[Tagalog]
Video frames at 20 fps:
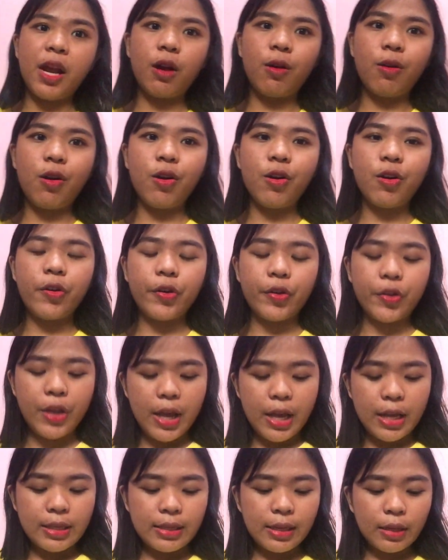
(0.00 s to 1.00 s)
Pero
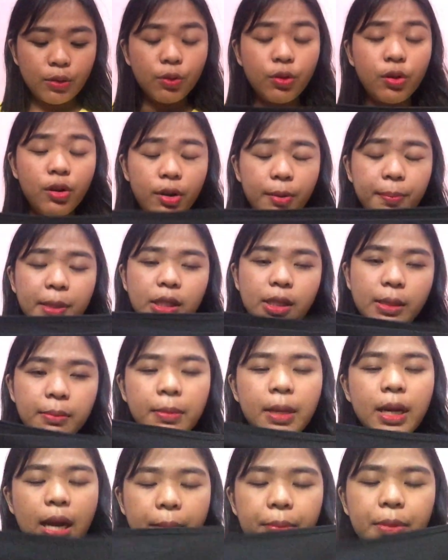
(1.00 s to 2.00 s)
sa dulo,
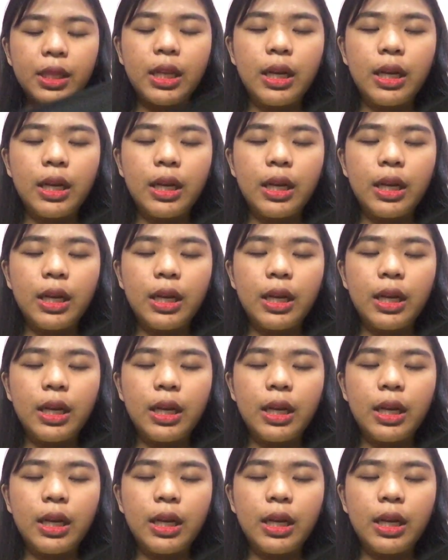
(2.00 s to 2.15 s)
marami